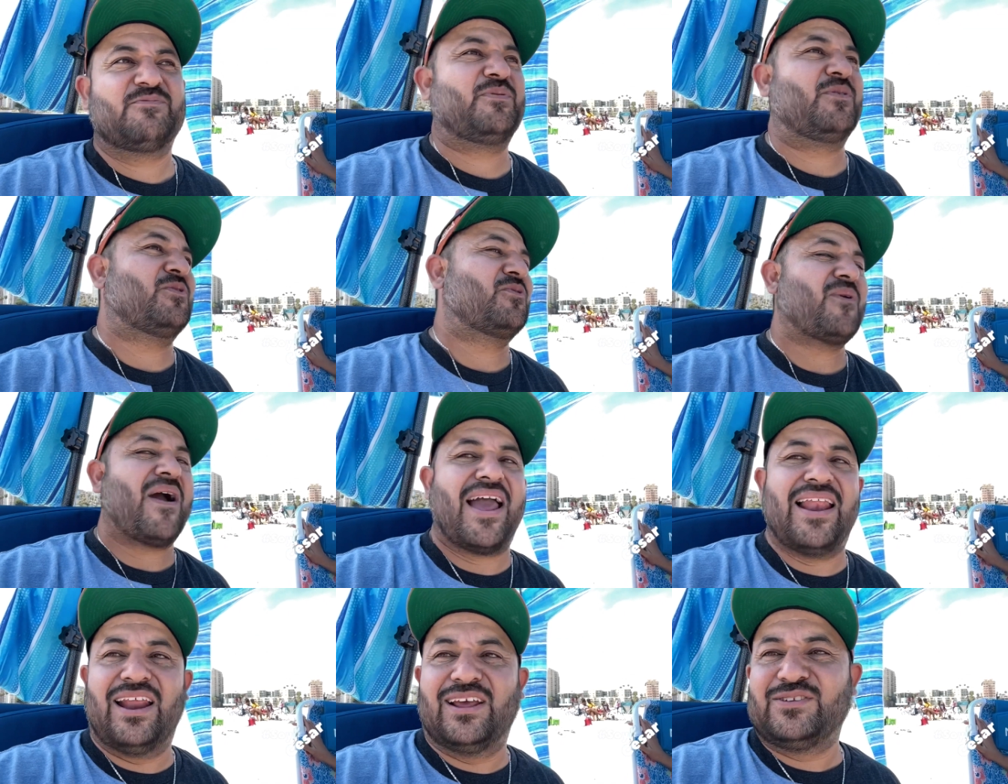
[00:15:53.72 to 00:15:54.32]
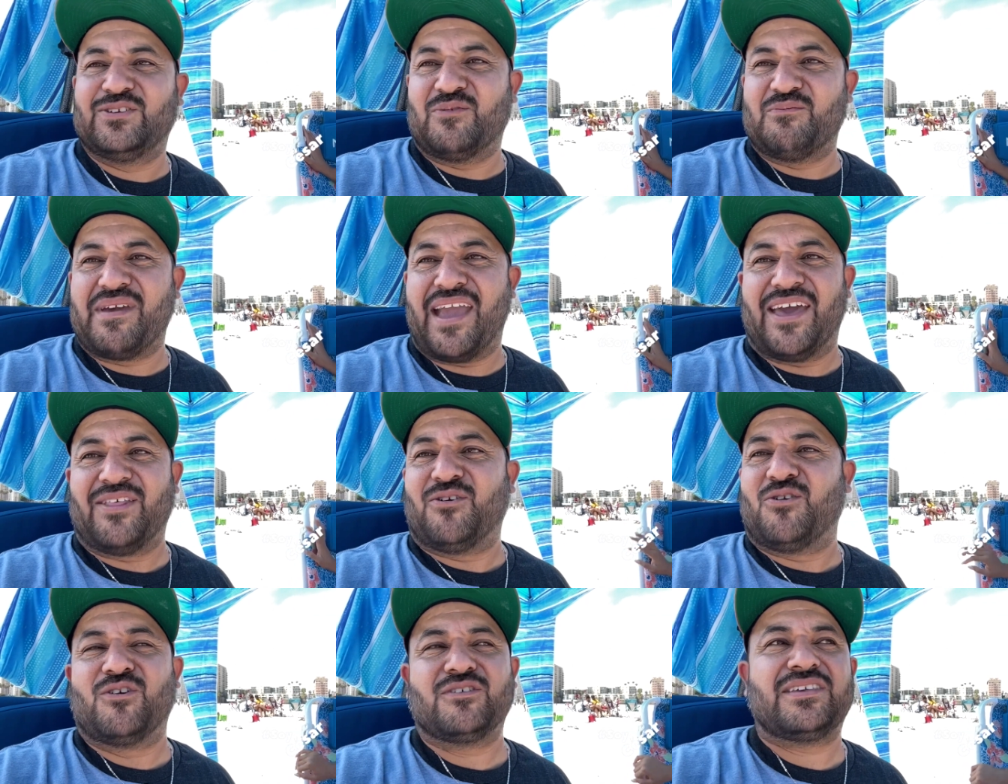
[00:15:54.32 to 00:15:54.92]
pero les dio
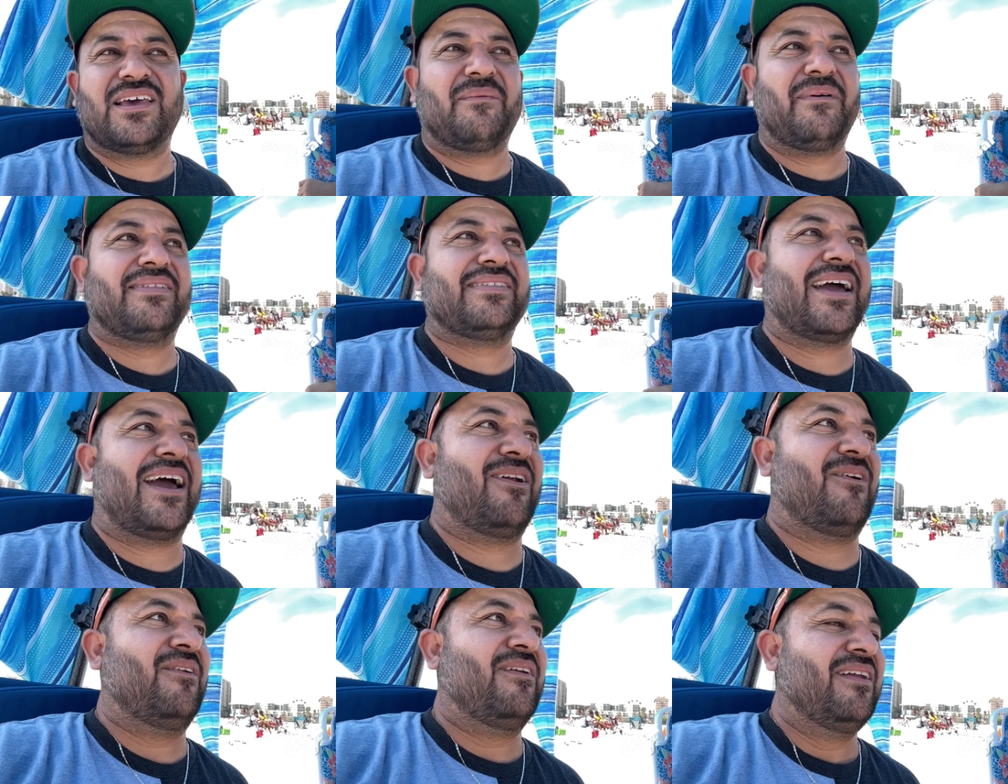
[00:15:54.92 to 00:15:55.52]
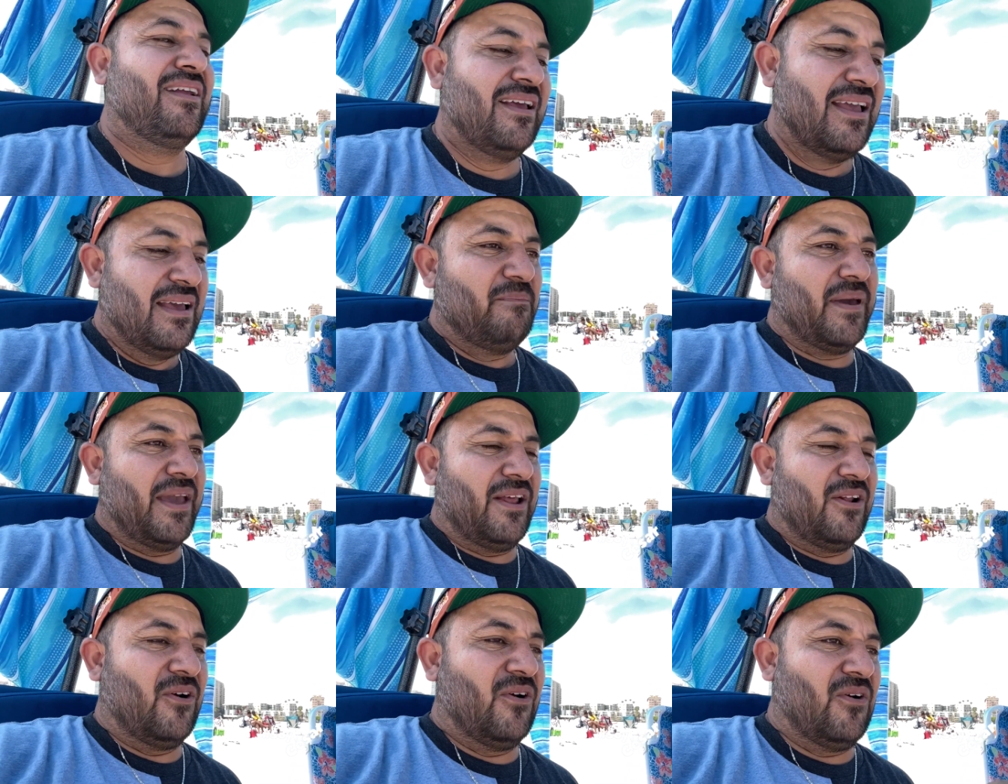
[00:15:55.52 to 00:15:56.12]
miedo, no se aventaron,
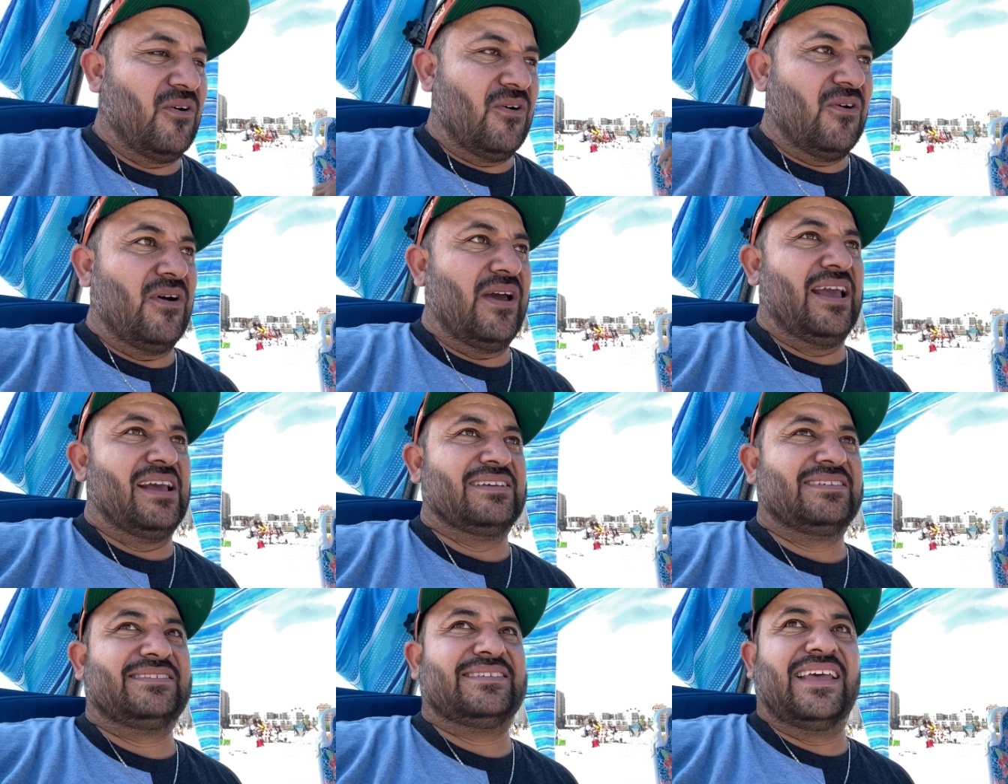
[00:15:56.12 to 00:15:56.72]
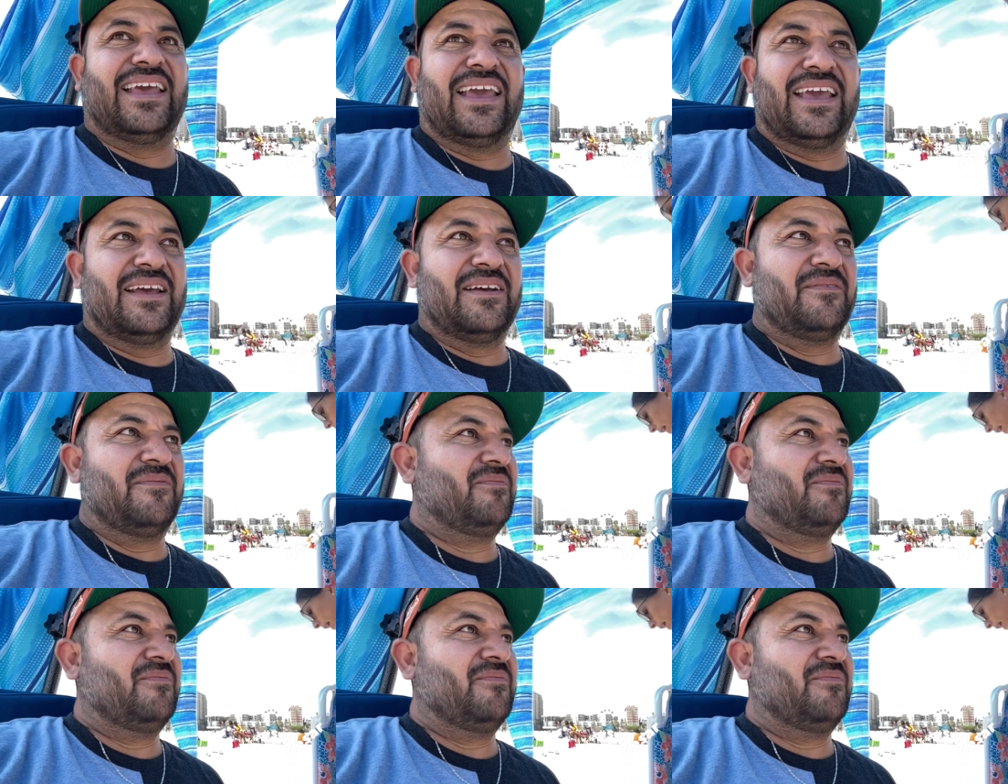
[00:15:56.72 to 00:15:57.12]
pero este...